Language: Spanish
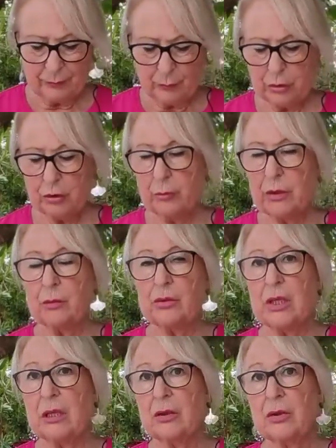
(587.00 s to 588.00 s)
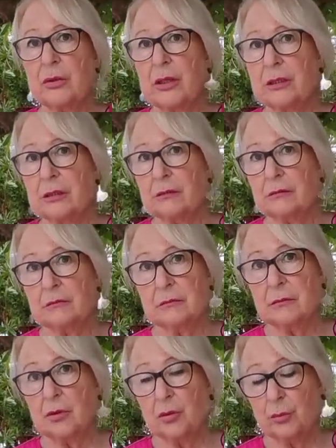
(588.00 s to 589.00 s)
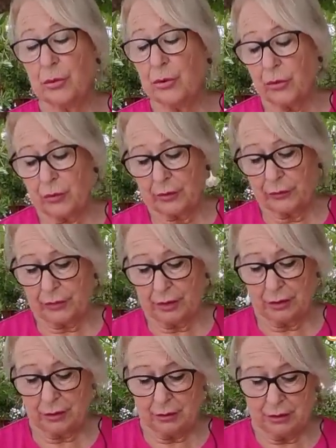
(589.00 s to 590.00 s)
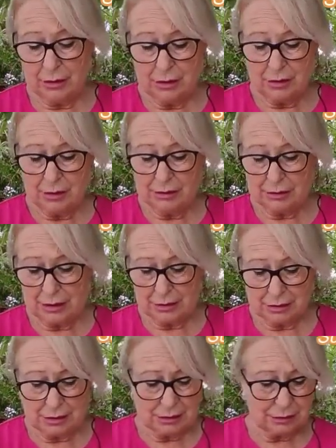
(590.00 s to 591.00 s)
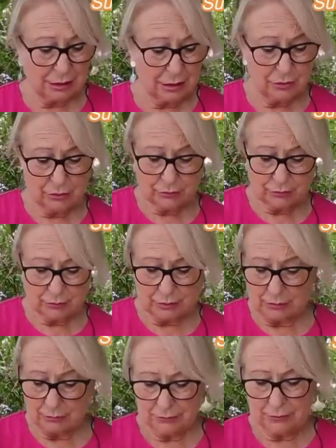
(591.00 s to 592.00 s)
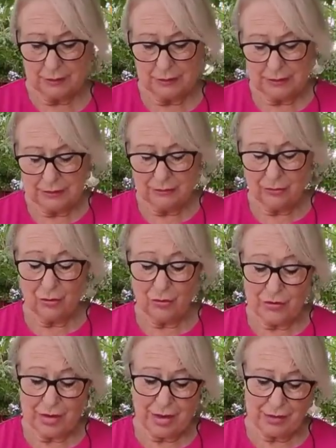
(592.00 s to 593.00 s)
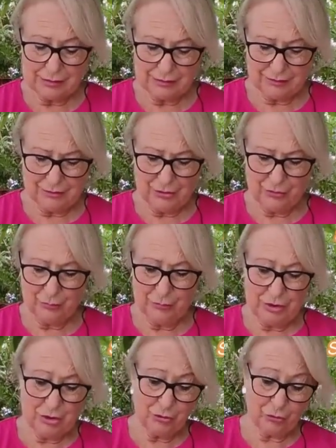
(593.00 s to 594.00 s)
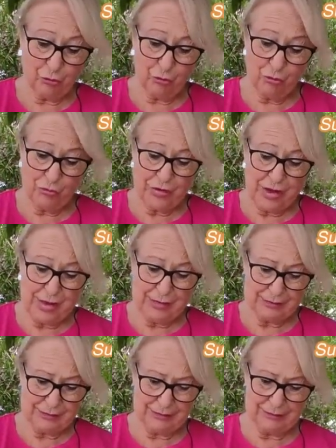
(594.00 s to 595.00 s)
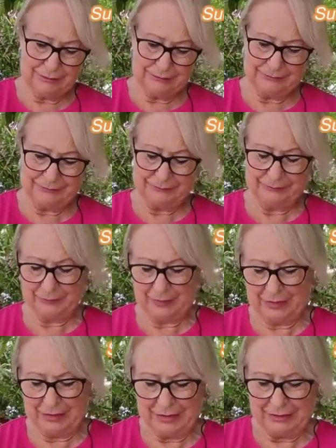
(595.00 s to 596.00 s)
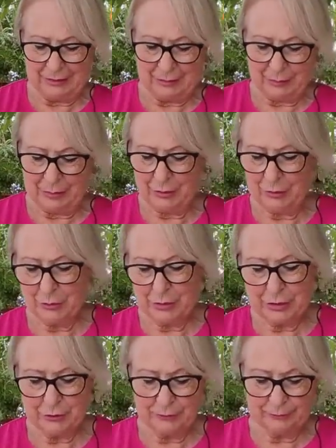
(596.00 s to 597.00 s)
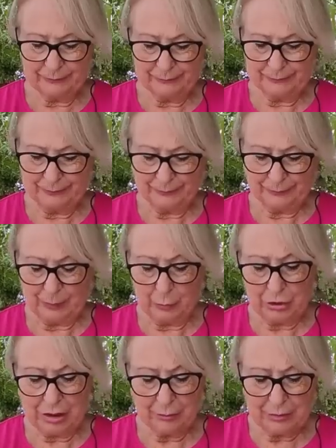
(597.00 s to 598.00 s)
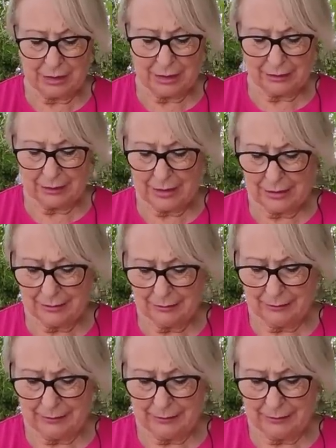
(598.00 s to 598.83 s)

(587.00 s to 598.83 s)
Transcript: Bueno, me gustan todas. No puedo decir esta sí, esta no. Todas, Dios mío, todas. Pero bueno, voy a mirarla.